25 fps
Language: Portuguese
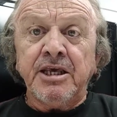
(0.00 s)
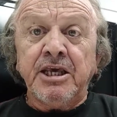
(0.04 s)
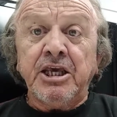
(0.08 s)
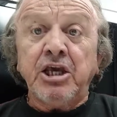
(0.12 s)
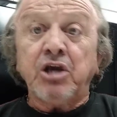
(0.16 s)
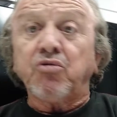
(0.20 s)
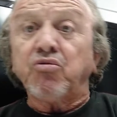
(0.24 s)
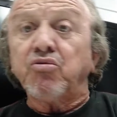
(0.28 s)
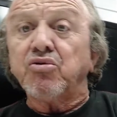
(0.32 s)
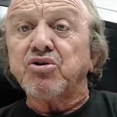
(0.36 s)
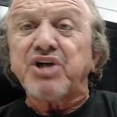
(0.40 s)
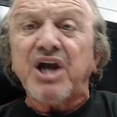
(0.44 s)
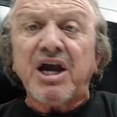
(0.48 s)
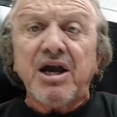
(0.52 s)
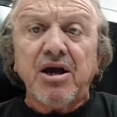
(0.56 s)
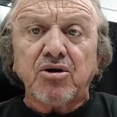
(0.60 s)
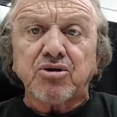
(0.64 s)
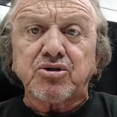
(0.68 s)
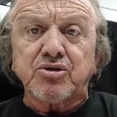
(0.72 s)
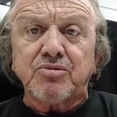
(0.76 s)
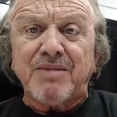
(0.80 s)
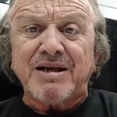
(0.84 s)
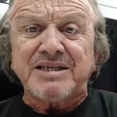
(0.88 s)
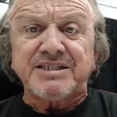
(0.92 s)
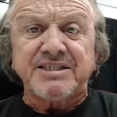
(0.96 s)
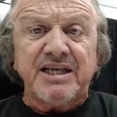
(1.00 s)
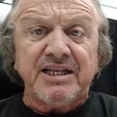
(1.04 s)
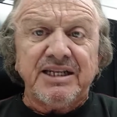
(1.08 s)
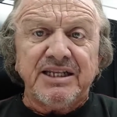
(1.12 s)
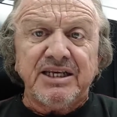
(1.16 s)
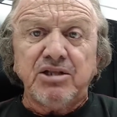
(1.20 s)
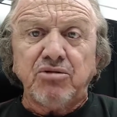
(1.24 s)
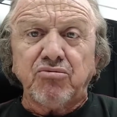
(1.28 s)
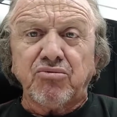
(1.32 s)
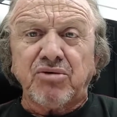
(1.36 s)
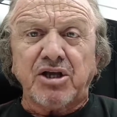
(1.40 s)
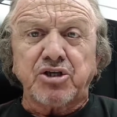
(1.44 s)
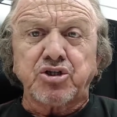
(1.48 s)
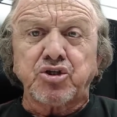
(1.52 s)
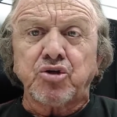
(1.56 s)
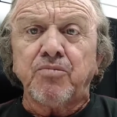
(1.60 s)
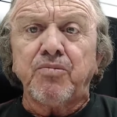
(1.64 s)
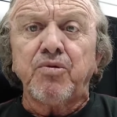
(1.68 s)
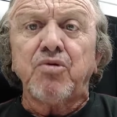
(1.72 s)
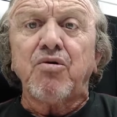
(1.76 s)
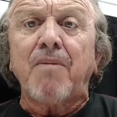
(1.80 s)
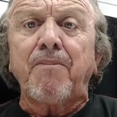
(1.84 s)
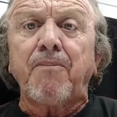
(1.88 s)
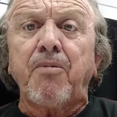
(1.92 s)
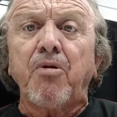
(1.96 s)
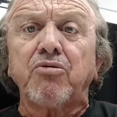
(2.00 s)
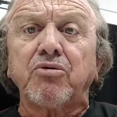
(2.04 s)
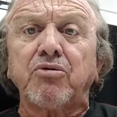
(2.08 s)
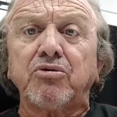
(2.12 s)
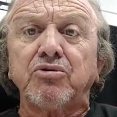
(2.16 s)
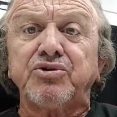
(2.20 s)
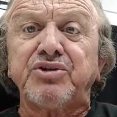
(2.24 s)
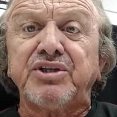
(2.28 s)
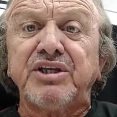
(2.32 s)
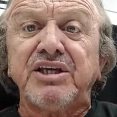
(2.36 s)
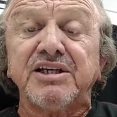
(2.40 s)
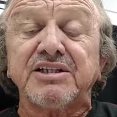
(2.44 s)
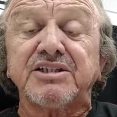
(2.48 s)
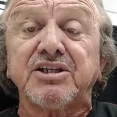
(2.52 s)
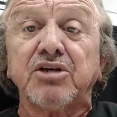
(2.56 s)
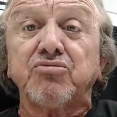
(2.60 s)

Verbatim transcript: E com Jaelson Marcelino, que assumiu há poucos dias,